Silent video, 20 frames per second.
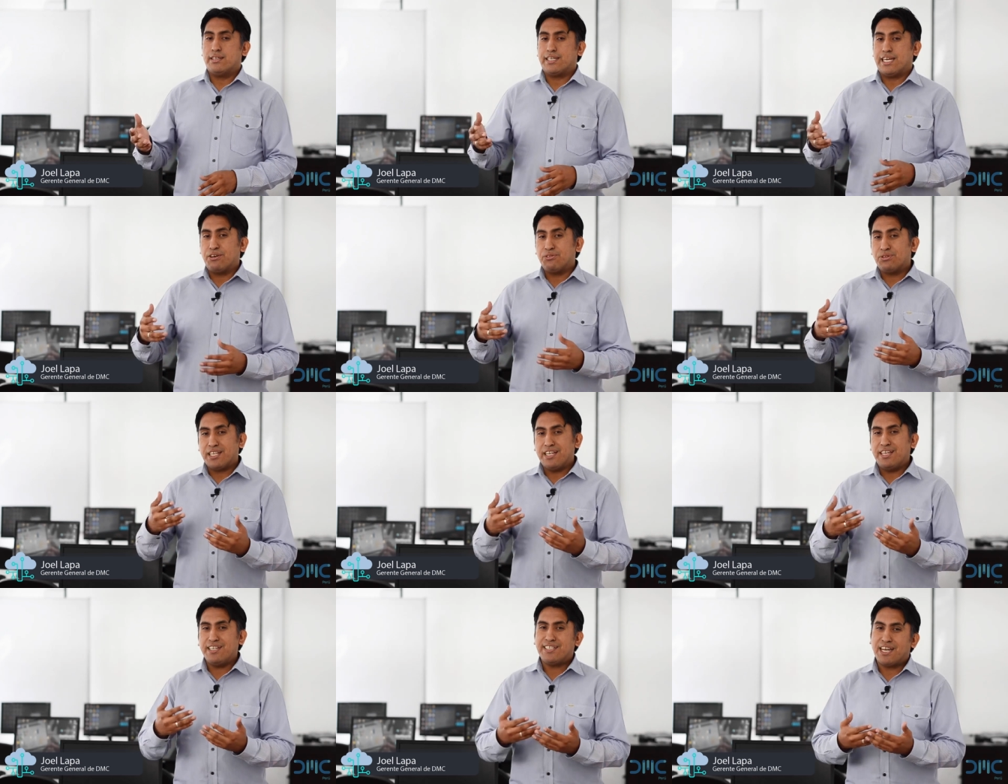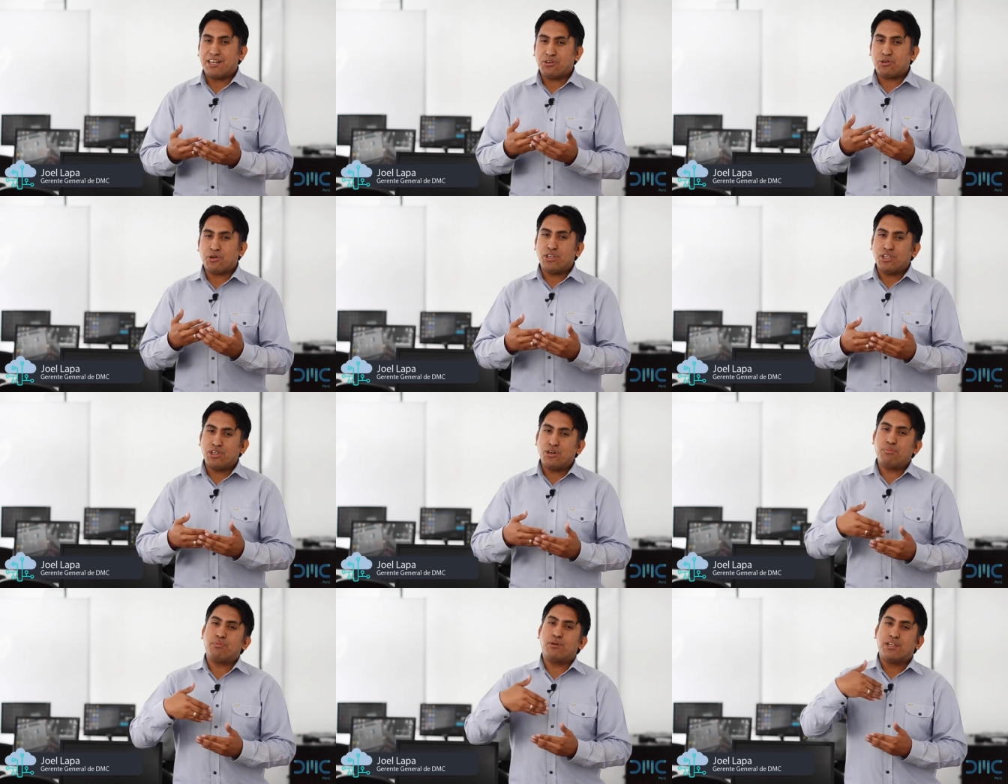que utilizan
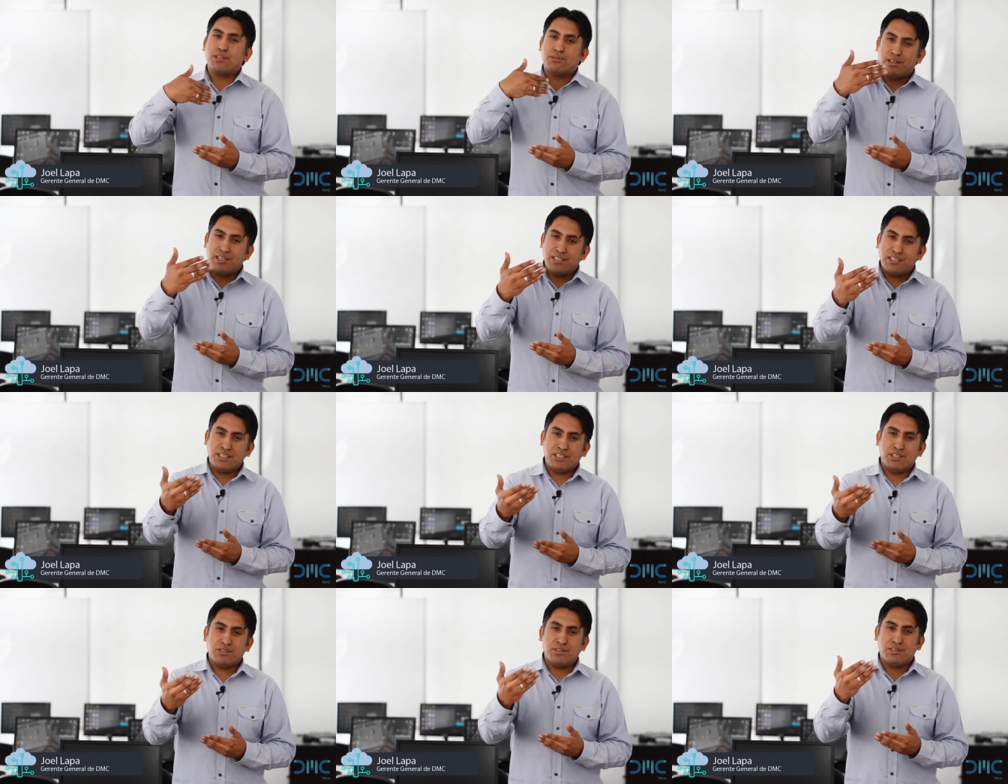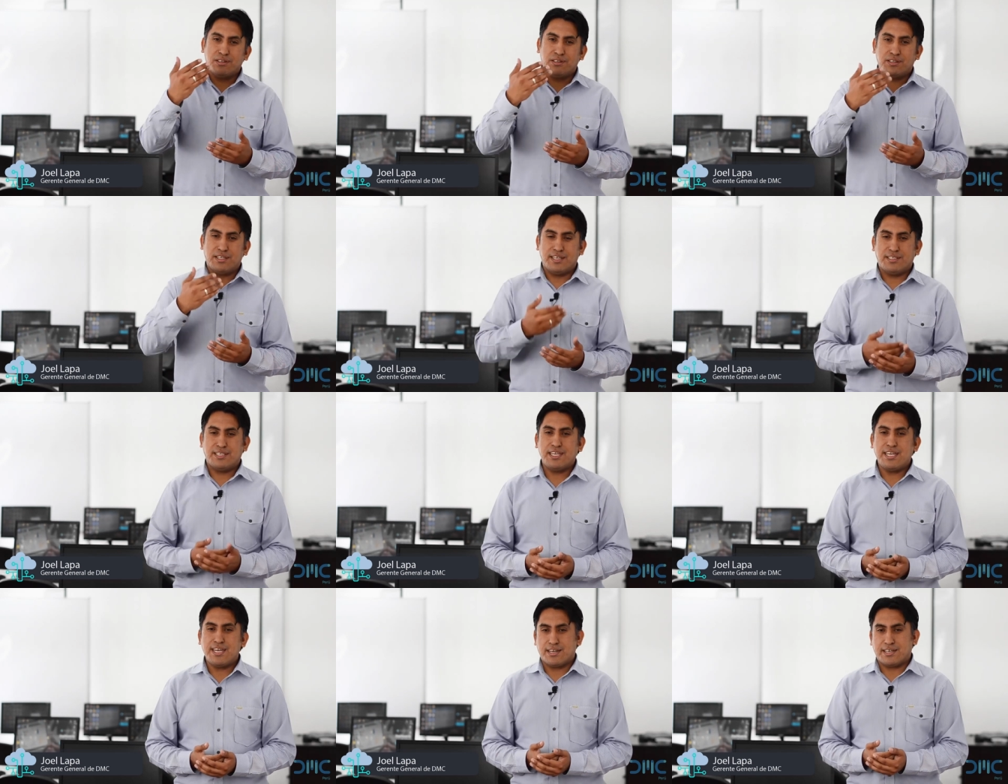código, por eso al inicio
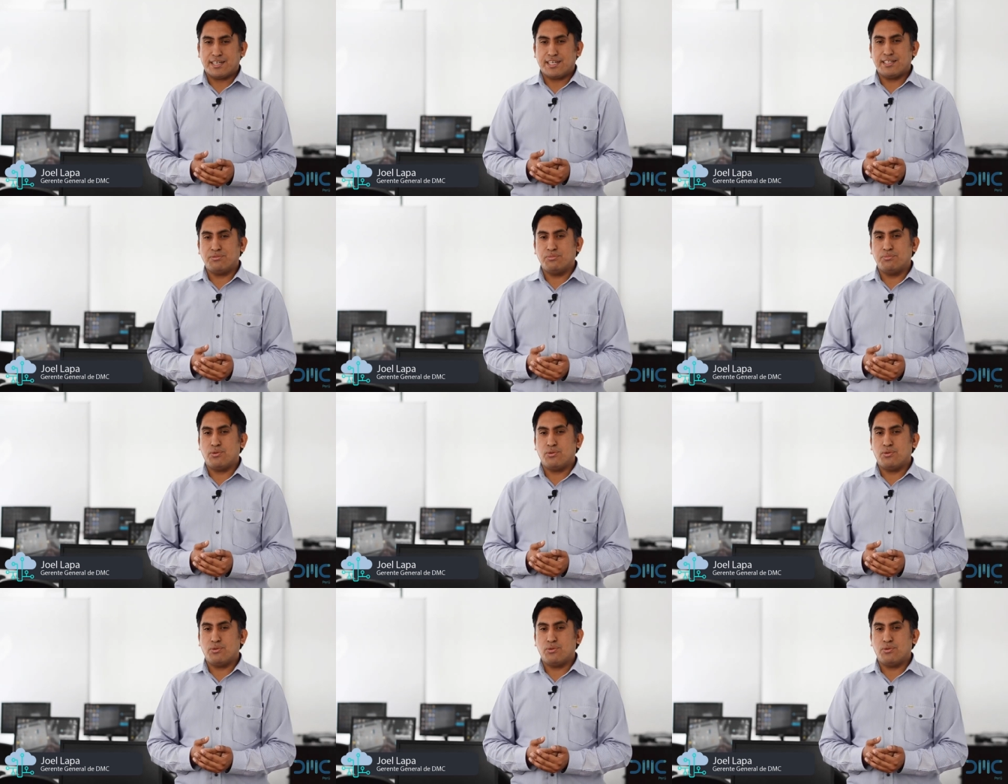decía que es